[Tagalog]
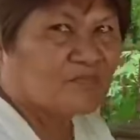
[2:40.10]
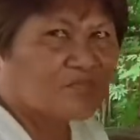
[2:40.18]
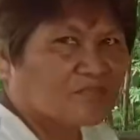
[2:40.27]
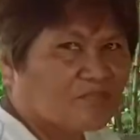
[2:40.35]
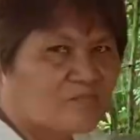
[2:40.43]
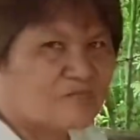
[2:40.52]

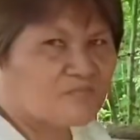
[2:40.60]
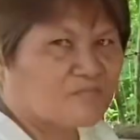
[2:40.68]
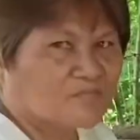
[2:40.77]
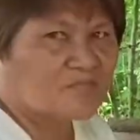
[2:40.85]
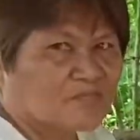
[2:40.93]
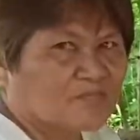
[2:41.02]

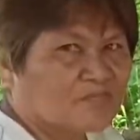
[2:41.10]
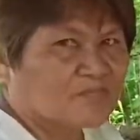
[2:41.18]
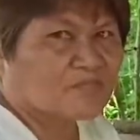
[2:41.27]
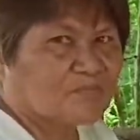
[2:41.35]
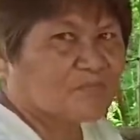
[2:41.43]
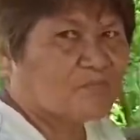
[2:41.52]
let's meet
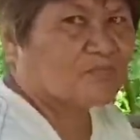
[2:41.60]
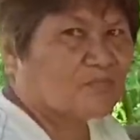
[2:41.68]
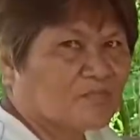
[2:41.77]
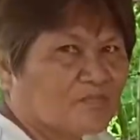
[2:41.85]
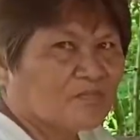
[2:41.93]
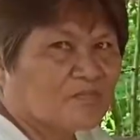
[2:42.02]
them.
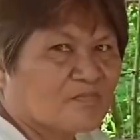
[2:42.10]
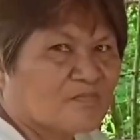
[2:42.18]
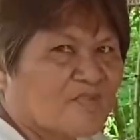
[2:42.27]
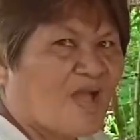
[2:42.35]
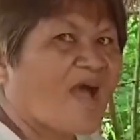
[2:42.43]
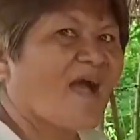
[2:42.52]
Hi, Pudma.
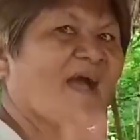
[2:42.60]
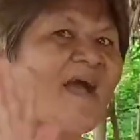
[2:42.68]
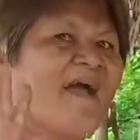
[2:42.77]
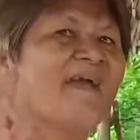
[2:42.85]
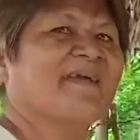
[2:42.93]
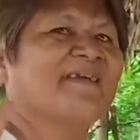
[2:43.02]

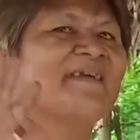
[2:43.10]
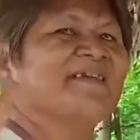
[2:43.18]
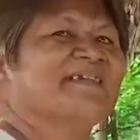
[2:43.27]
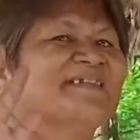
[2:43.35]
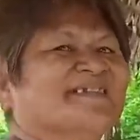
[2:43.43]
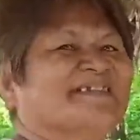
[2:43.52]
Hi.
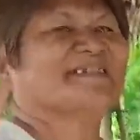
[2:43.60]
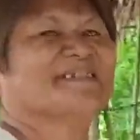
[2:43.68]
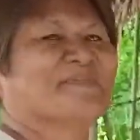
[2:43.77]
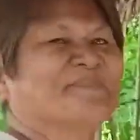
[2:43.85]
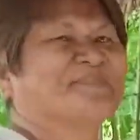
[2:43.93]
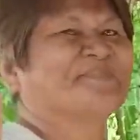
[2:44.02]

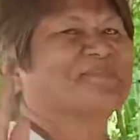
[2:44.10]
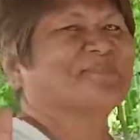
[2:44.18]
Muna ang ato